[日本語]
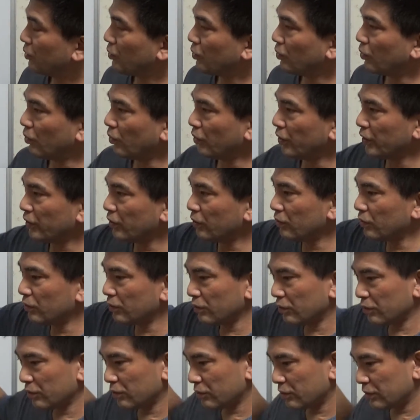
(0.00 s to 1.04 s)
これ
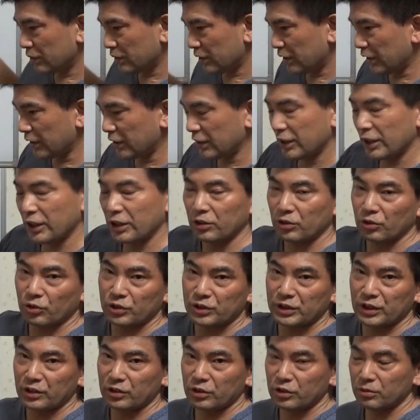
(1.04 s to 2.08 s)
を知識と
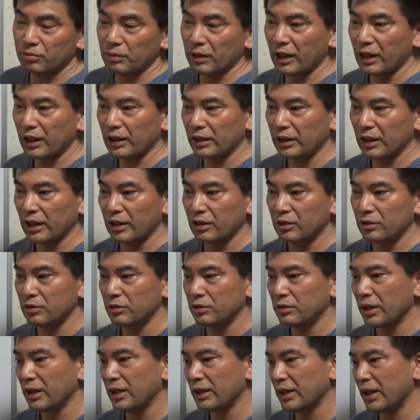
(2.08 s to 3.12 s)
して踏まえた
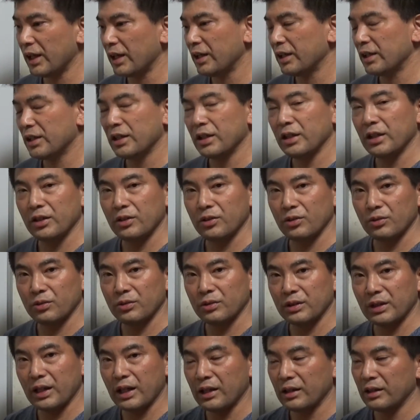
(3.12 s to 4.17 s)
上で、いろ
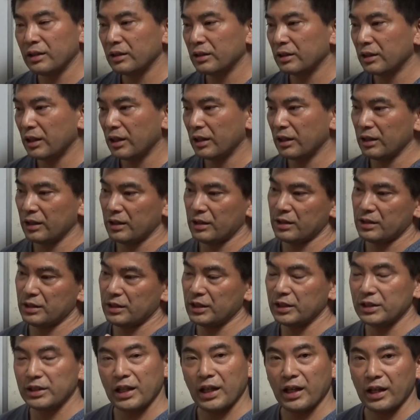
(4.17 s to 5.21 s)
んな、姿
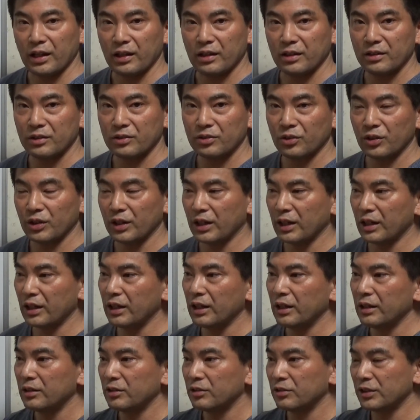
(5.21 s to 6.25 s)
勢、それか
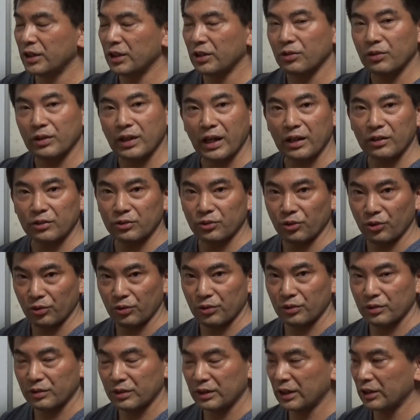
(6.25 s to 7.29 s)
ら腕の角度
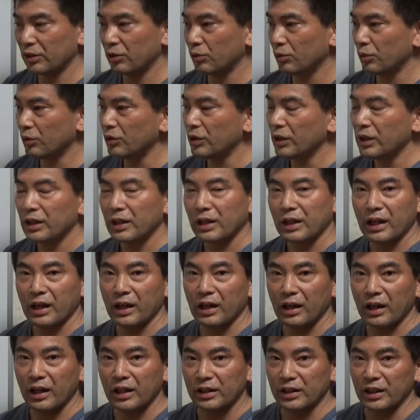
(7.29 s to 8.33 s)
などを
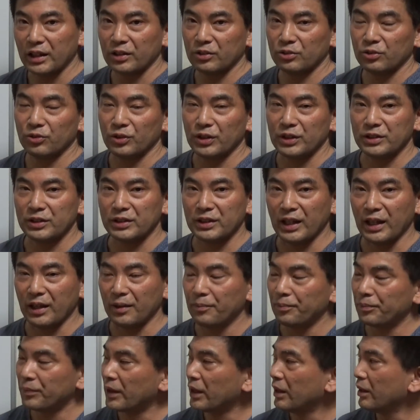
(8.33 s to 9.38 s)
考えていくとです
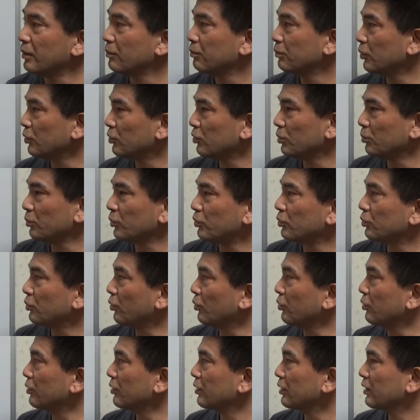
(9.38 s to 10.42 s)
ね、もっともっ
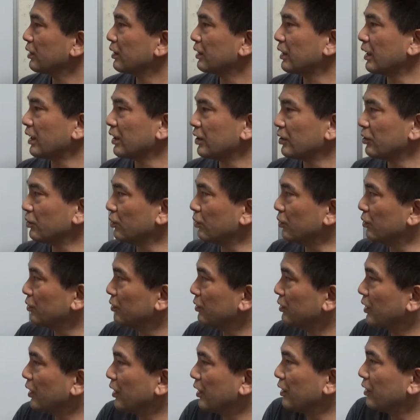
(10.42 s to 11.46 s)
と楽器
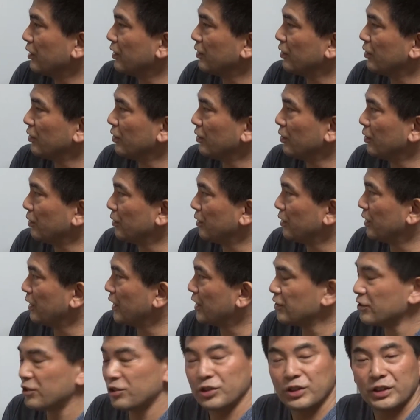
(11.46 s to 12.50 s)
を
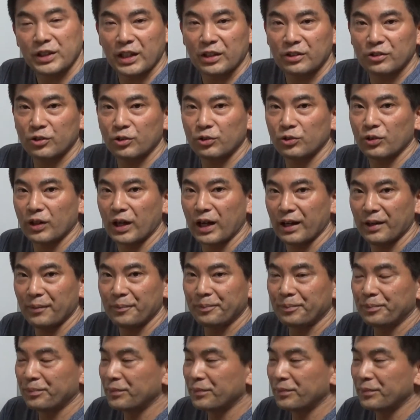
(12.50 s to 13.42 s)
練習していくことが